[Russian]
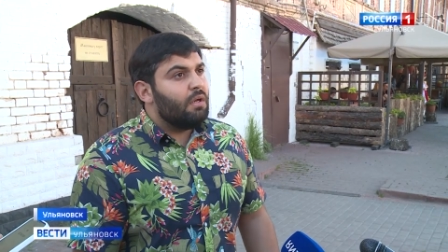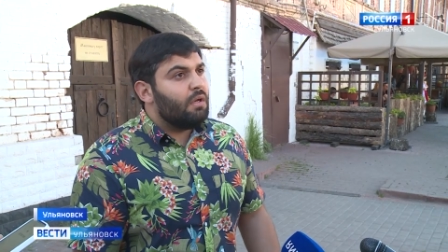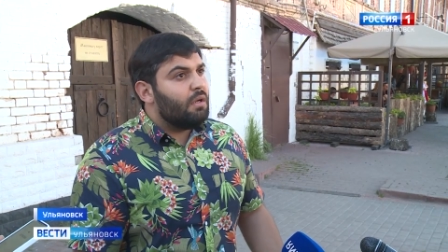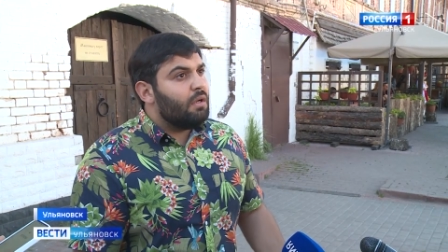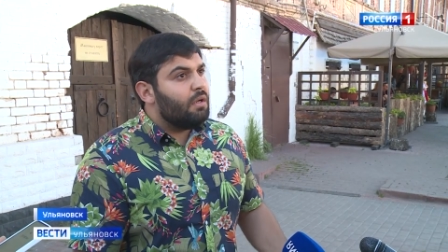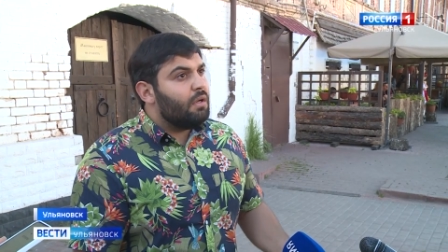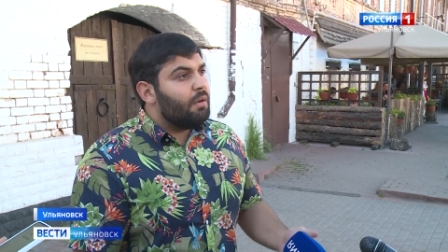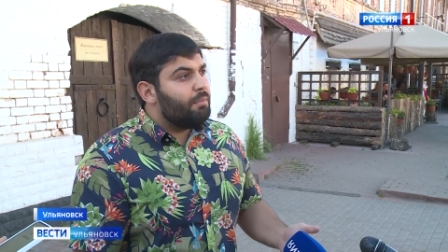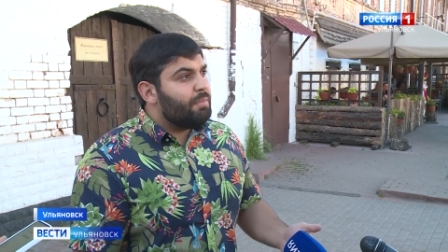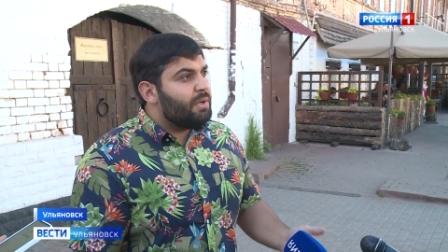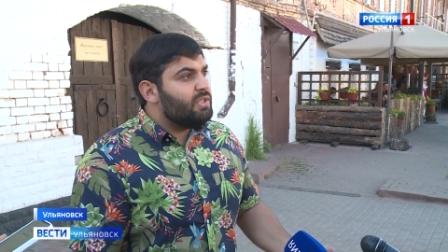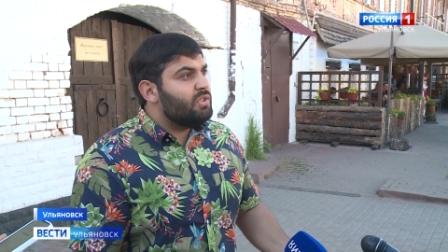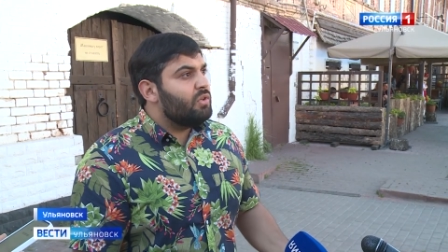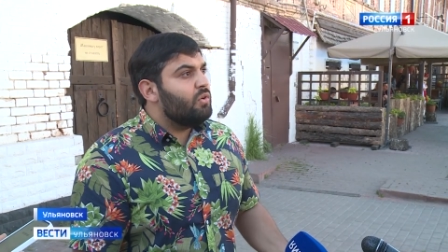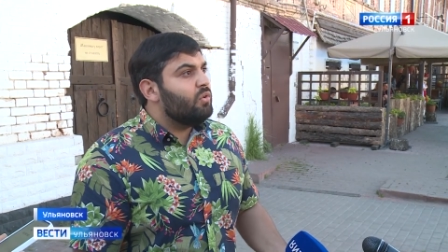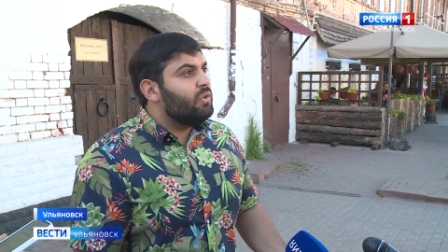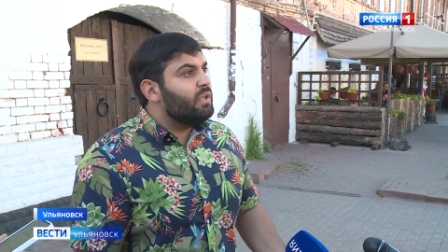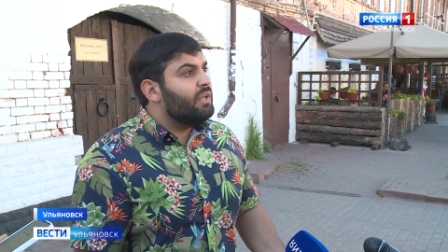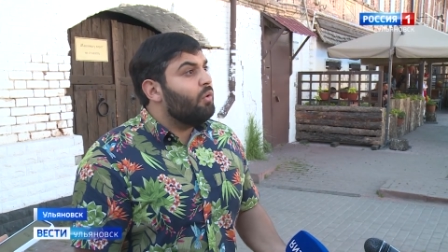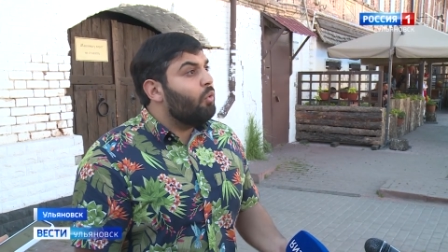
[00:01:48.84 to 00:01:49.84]

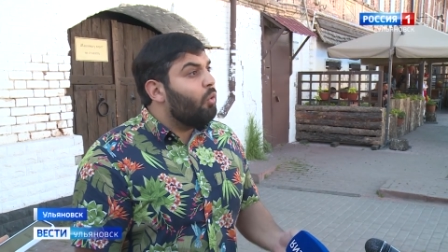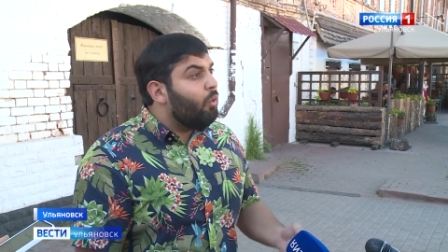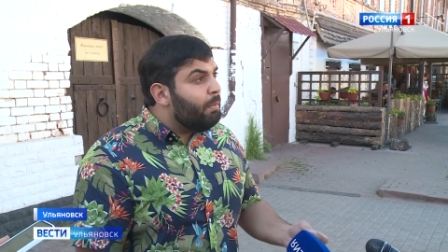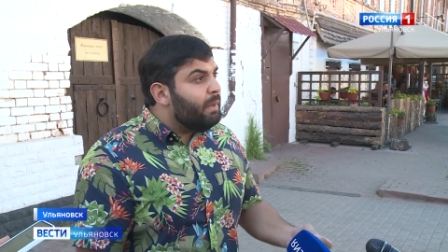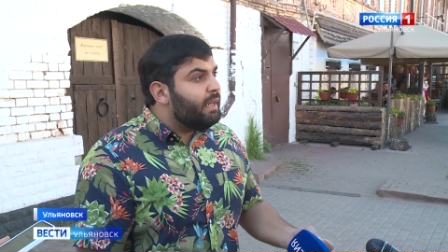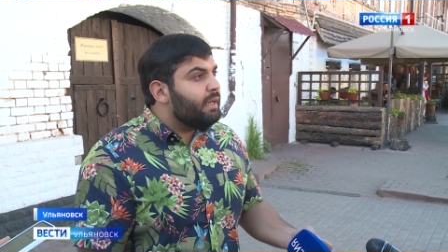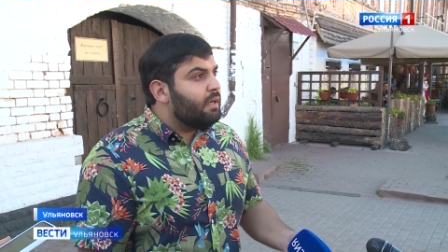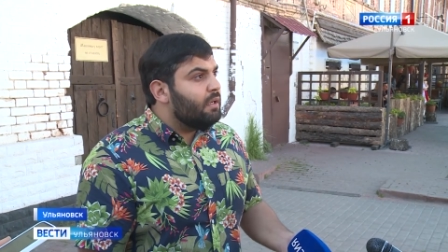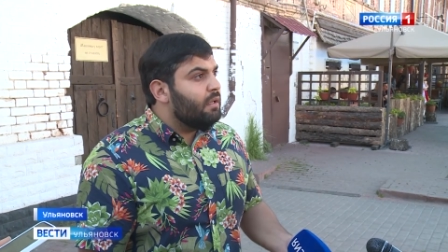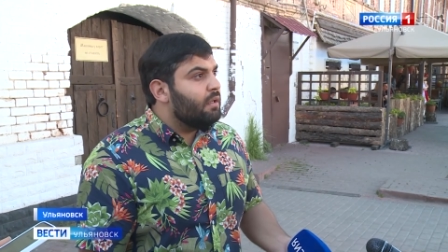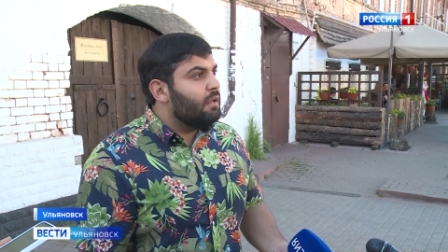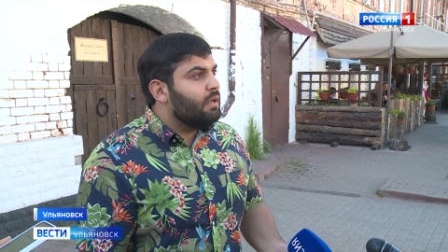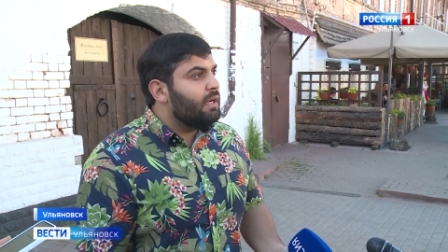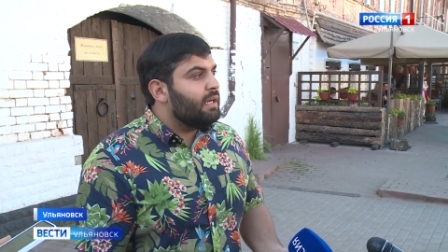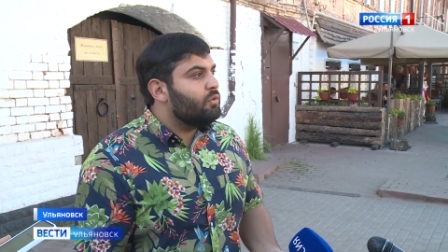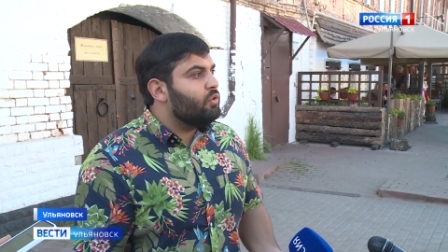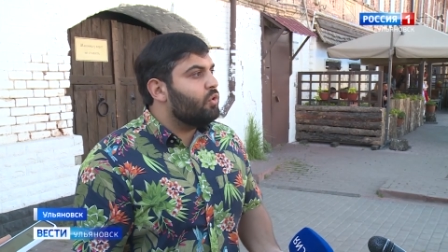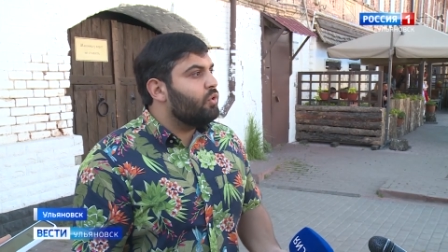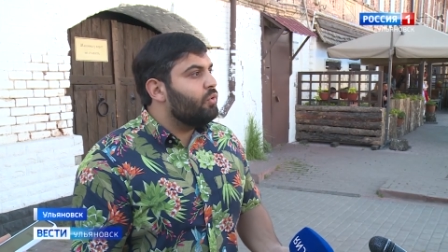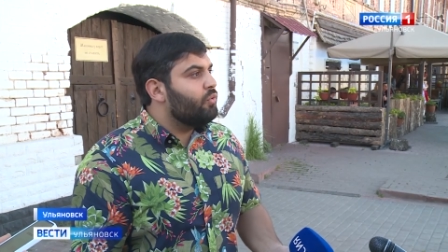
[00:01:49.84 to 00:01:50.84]
определенный облик,
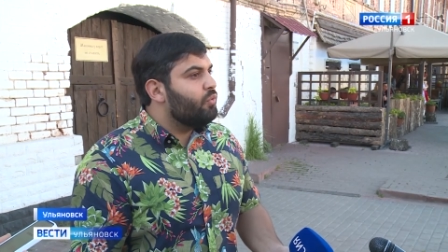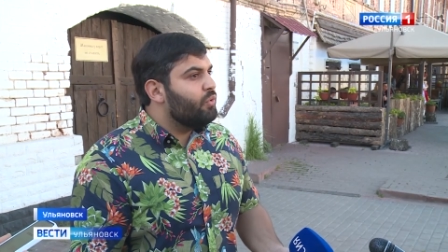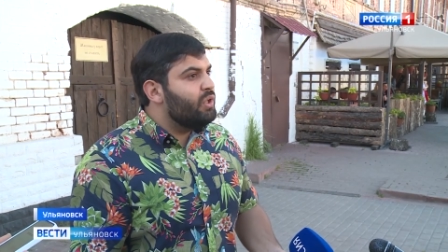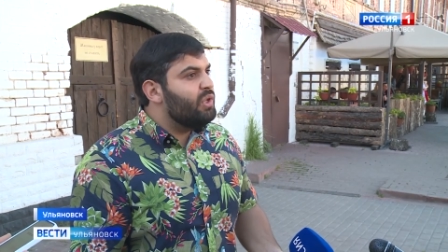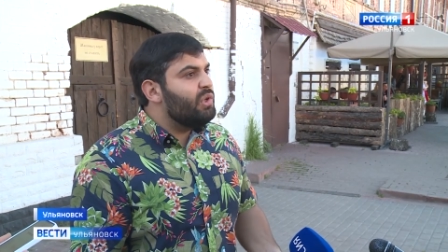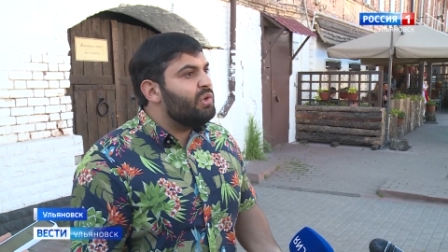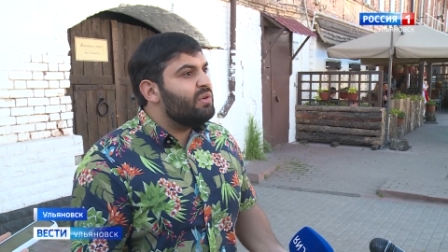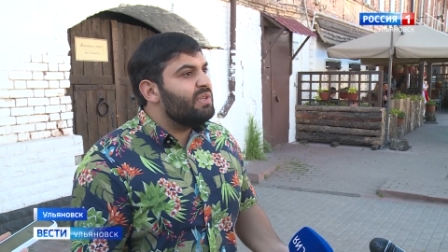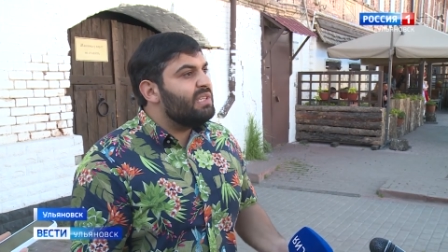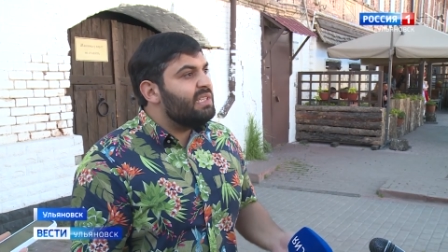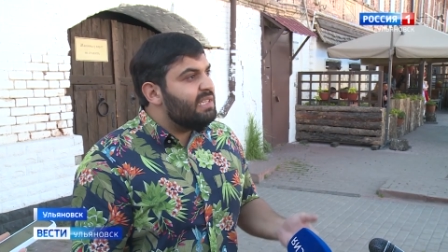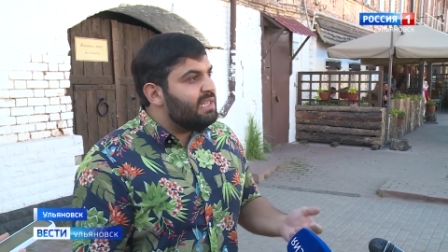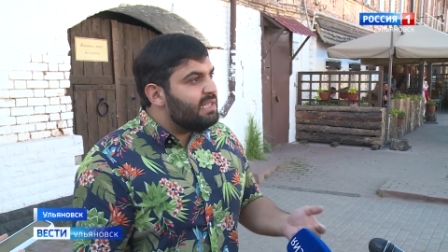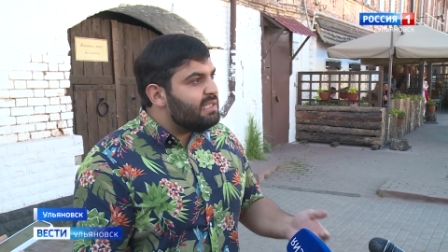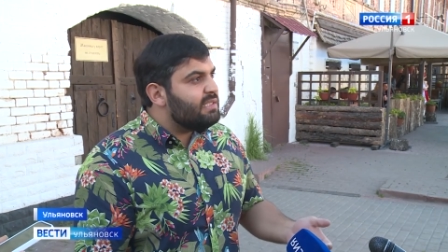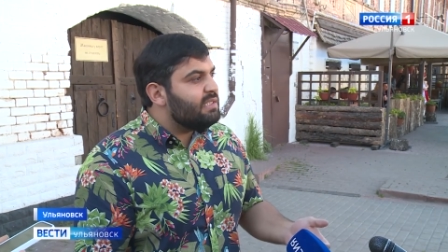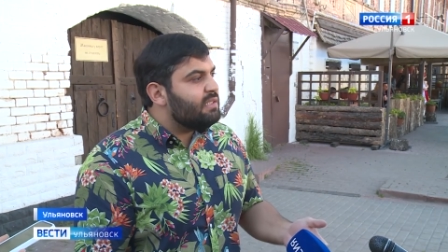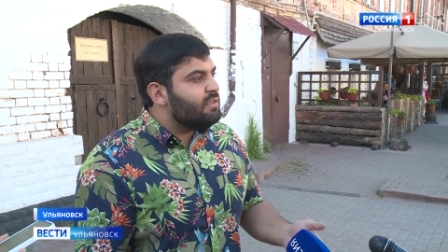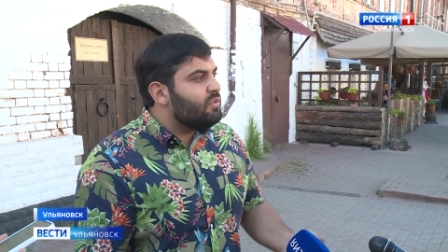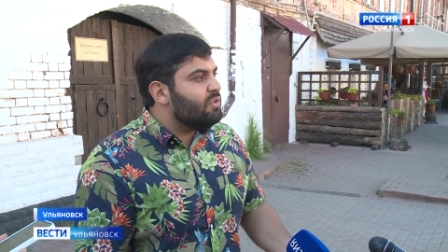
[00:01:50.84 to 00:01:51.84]
который у нее
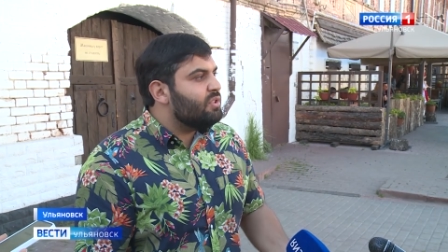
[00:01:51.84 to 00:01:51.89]
есть,